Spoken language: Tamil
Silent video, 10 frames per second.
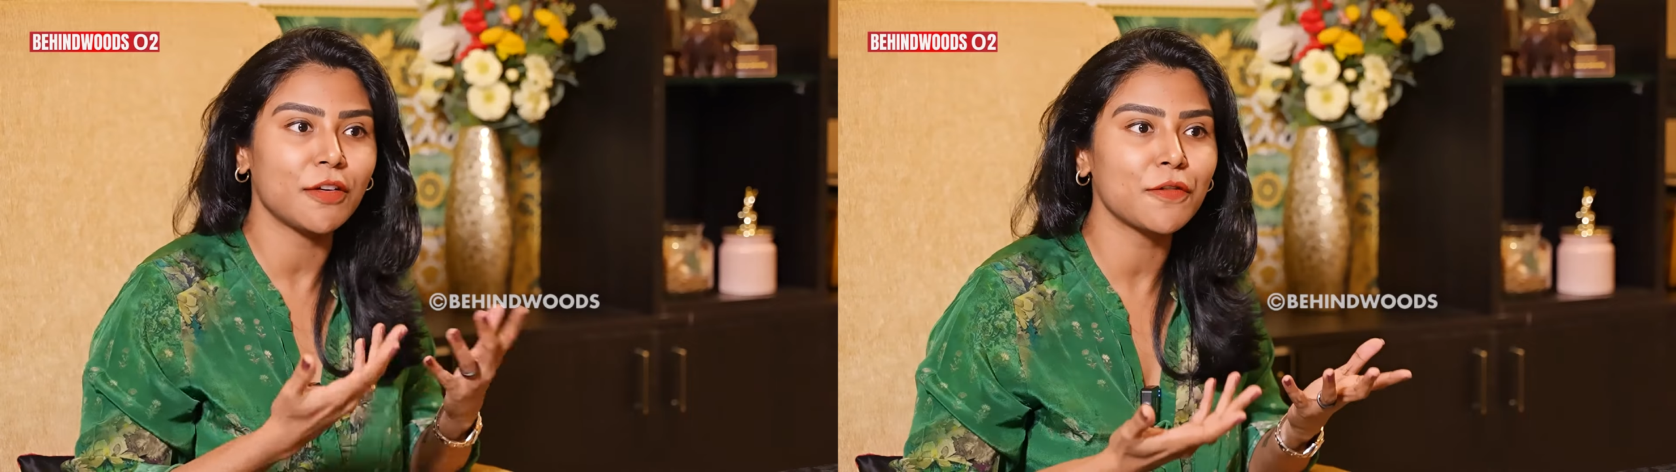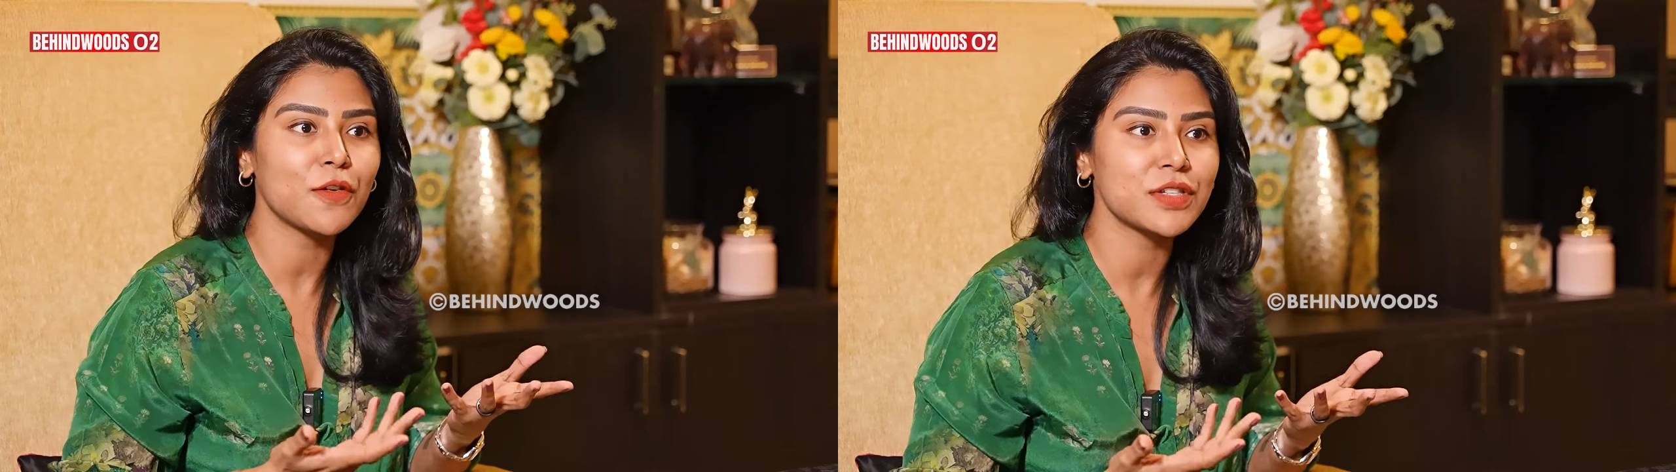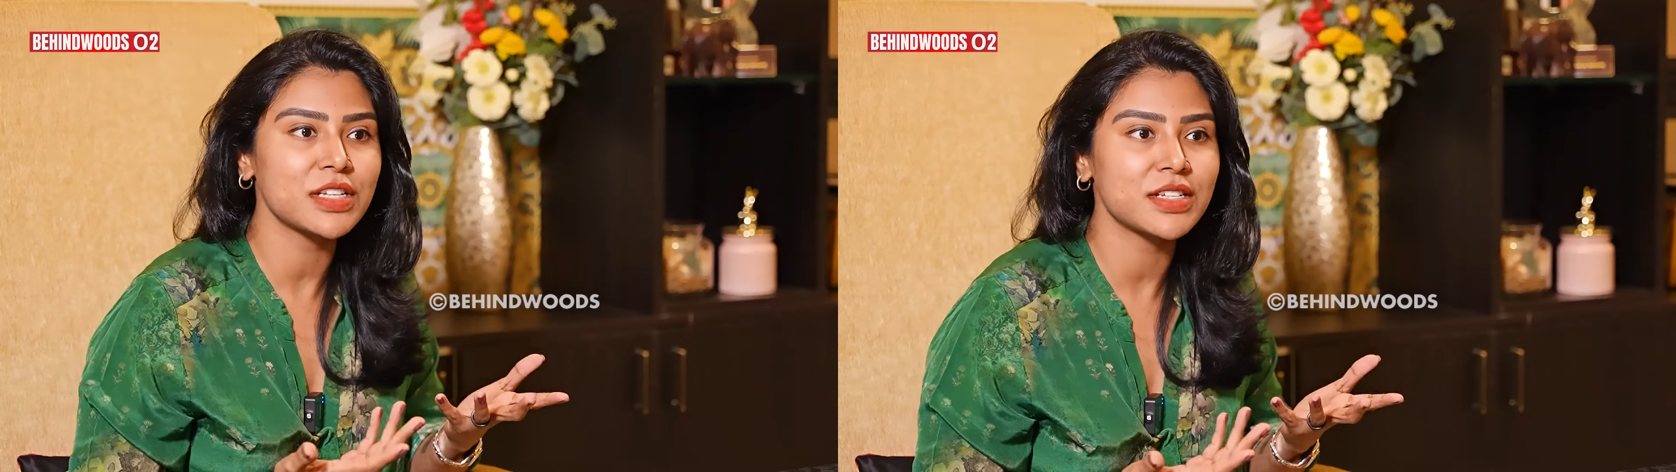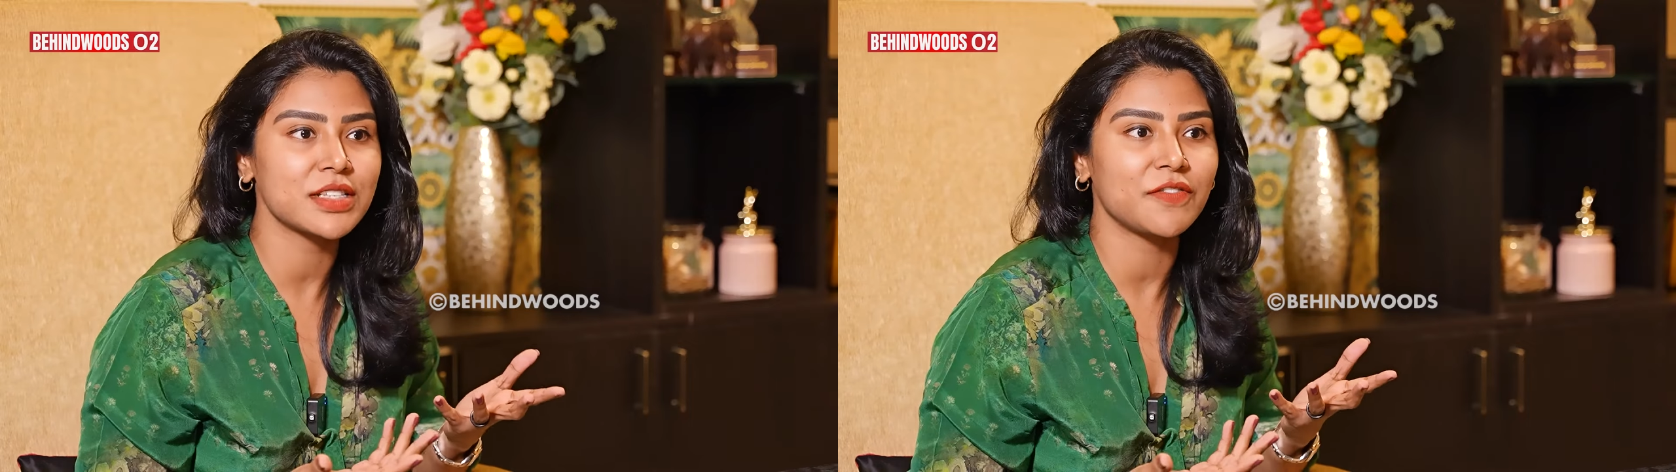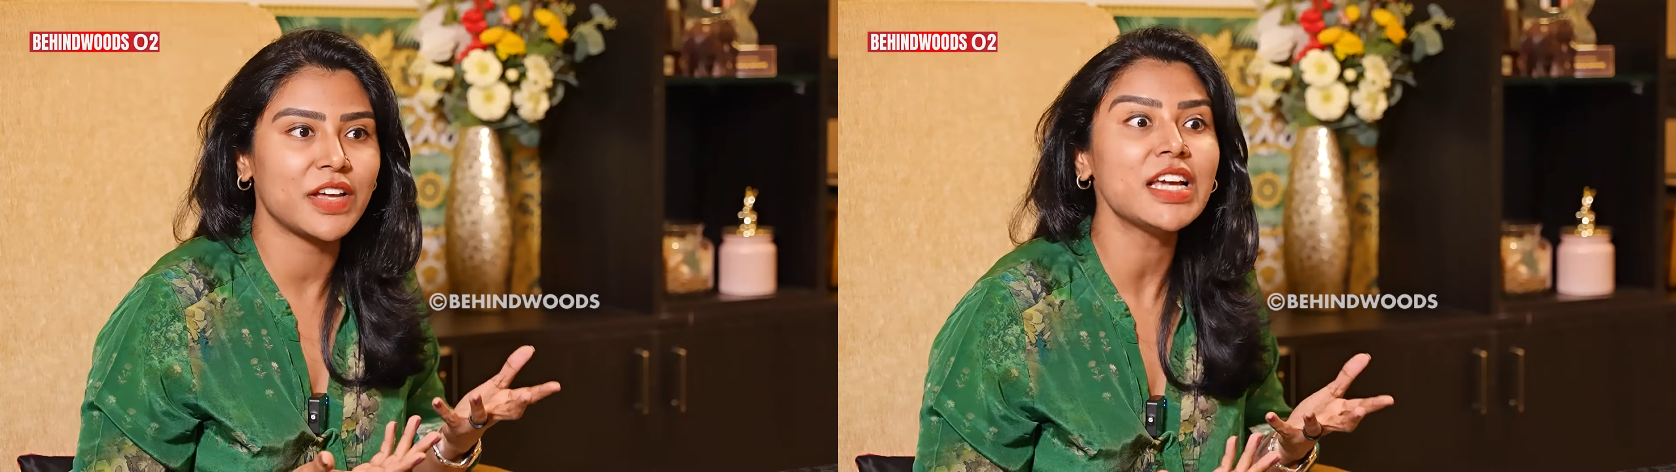அஃப்கோர்ஸ் இட்
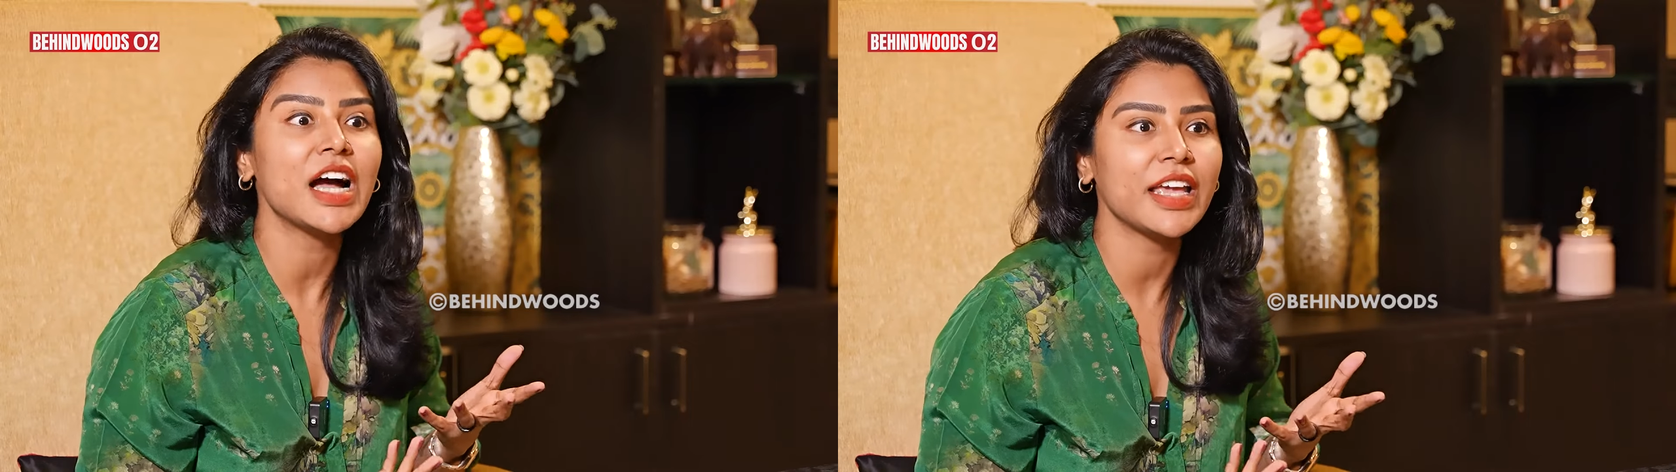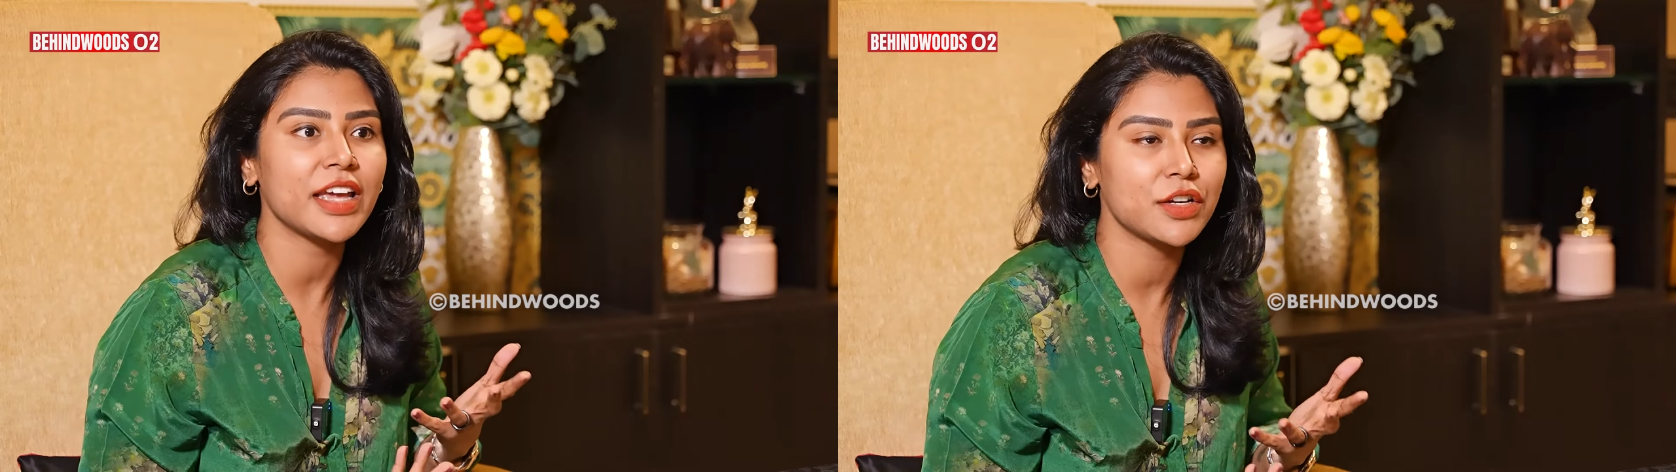இஸ் அ வெரி ஹை